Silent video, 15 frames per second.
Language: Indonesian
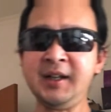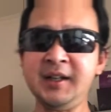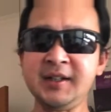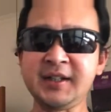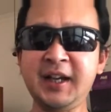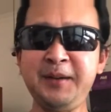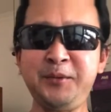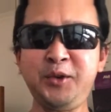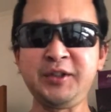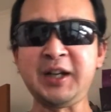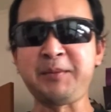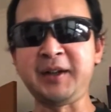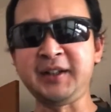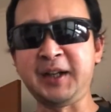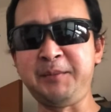Saya
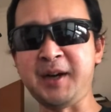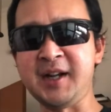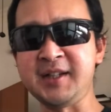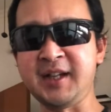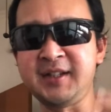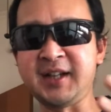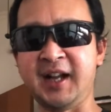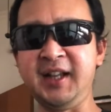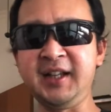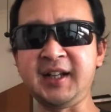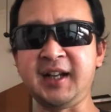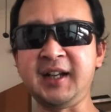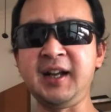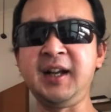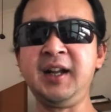mengucapkan terima kasih sekali
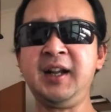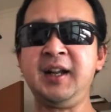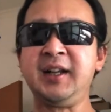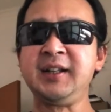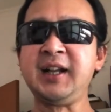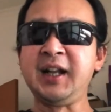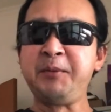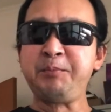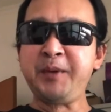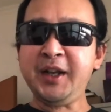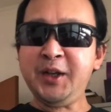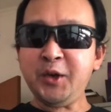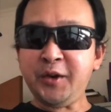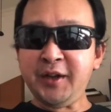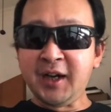karena dalam
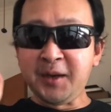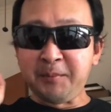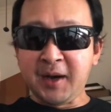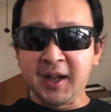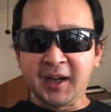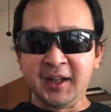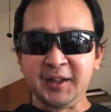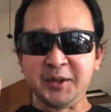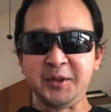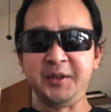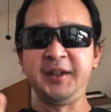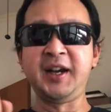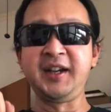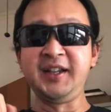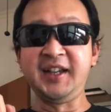video yang kemarin tuh
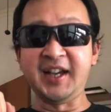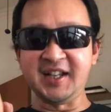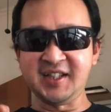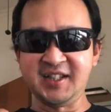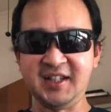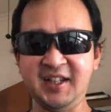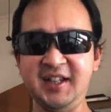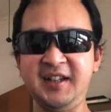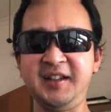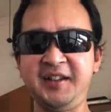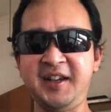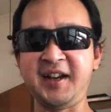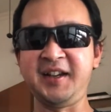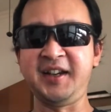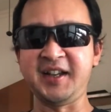yang ISC, e
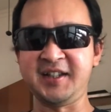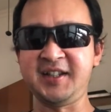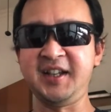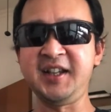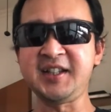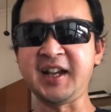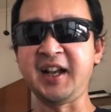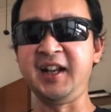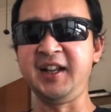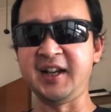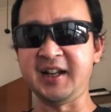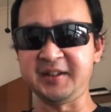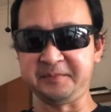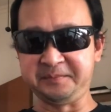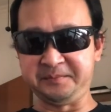yang ISC e saya
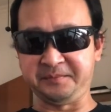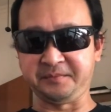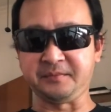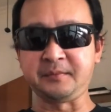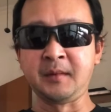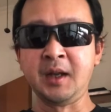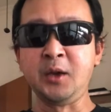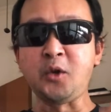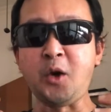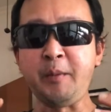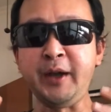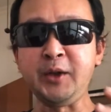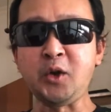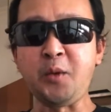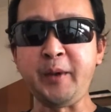lihat
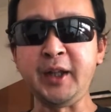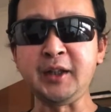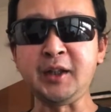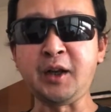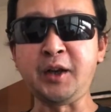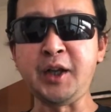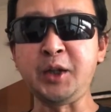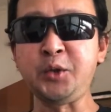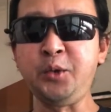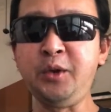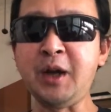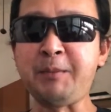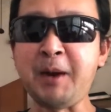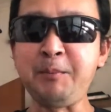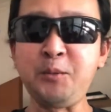komen-komentarnya itu
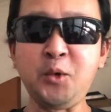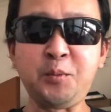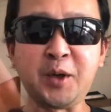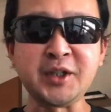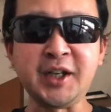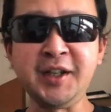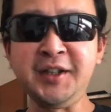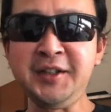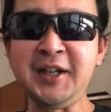80%